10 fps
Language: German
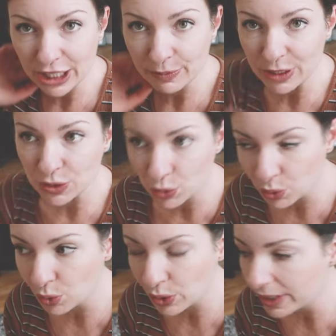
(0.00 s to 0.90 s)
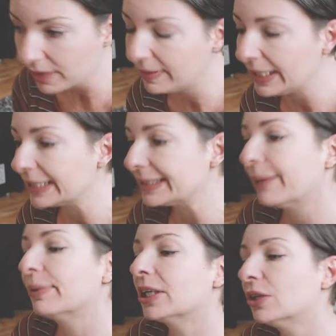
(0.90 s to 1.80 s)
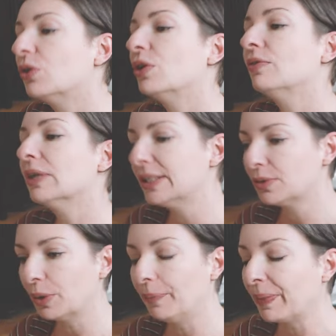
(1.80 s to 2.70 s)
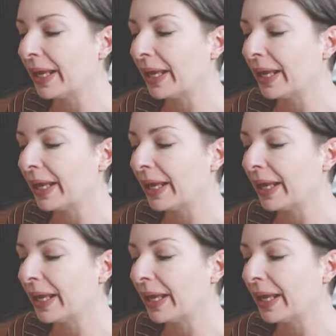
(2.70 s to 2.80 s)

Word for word: nicht mehr so dröge, weil jetzt habe ich eine neue Frisur.